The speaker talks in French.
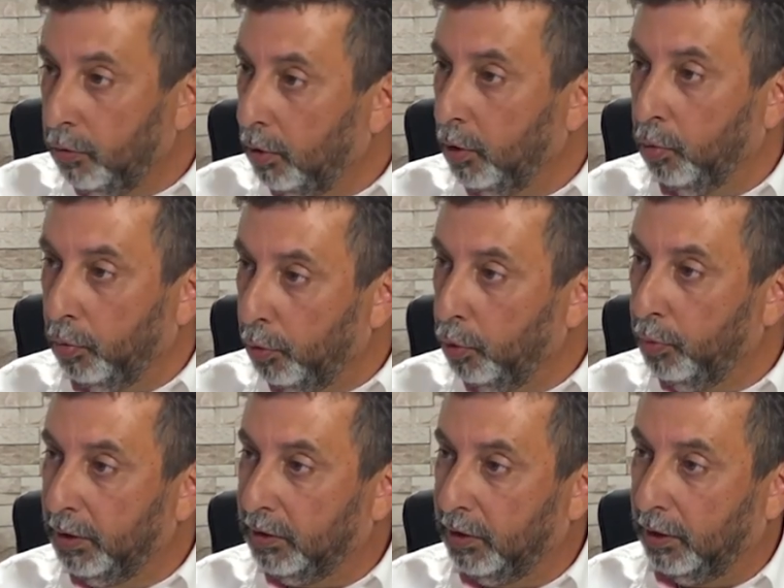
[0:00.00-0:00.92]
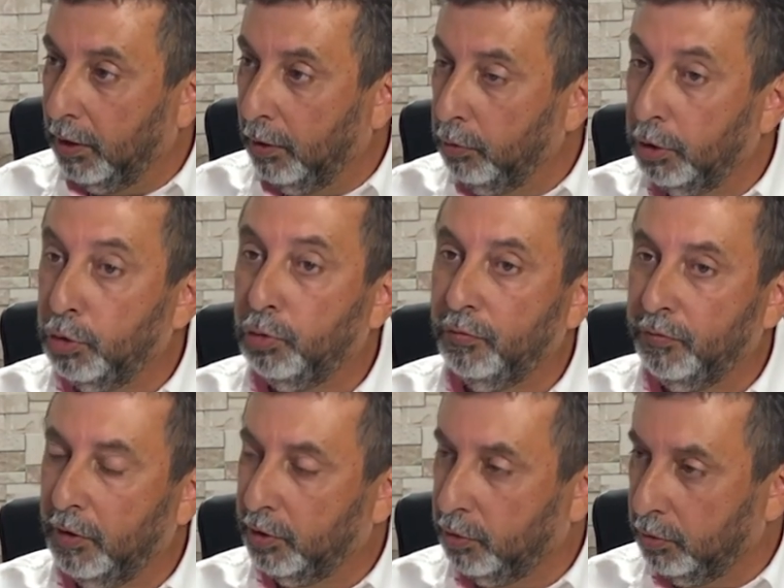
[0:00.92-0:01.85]
de Léon Blum, etc., on a
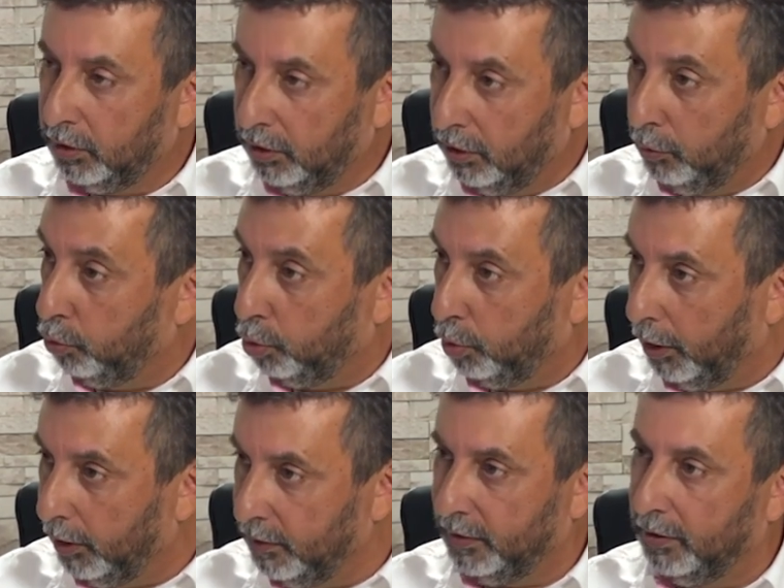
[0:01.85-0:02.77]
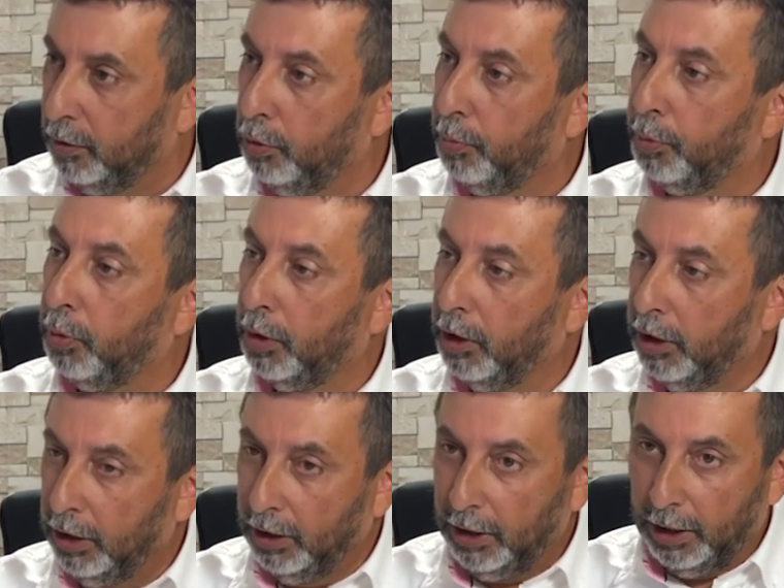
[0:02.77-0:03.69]
souvent associé, ou Jaurès, le progrès
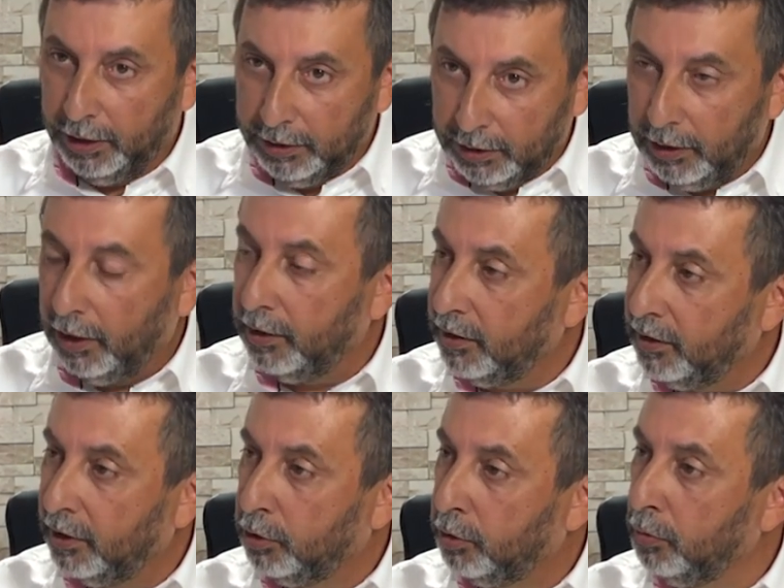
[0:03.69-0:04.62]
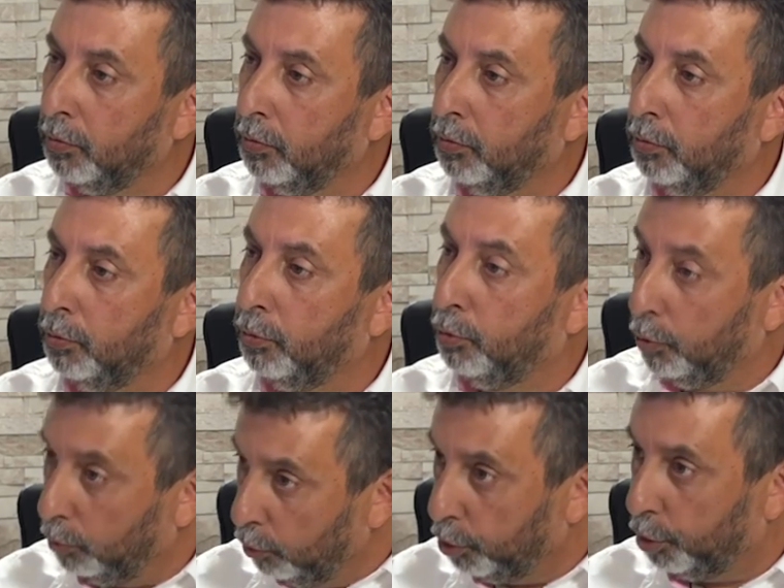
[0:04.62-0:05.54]
à des réalisations de
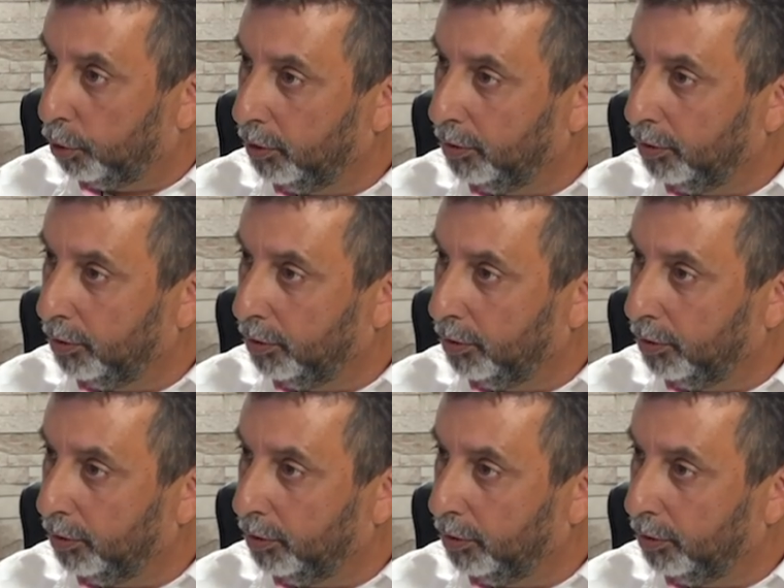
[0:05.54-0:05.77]
gauche.